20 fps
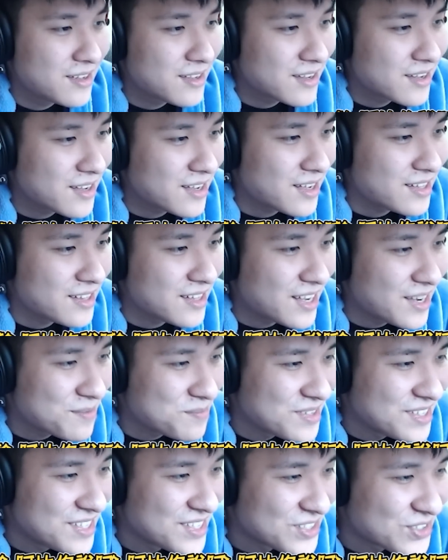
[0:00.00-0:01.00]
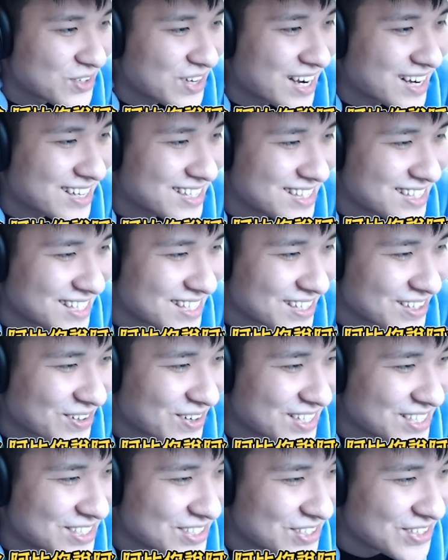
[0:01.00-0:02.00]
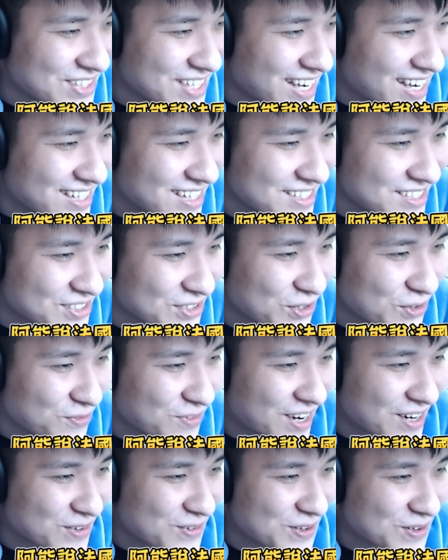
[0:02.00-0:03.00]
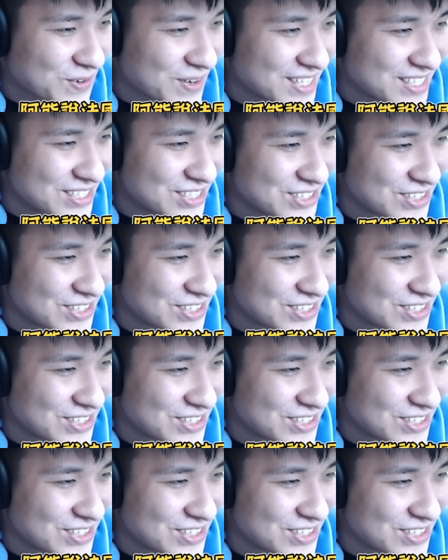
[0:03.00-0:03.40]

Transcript: 看阿比你说阿根廷冠军，阿能说法国冠军，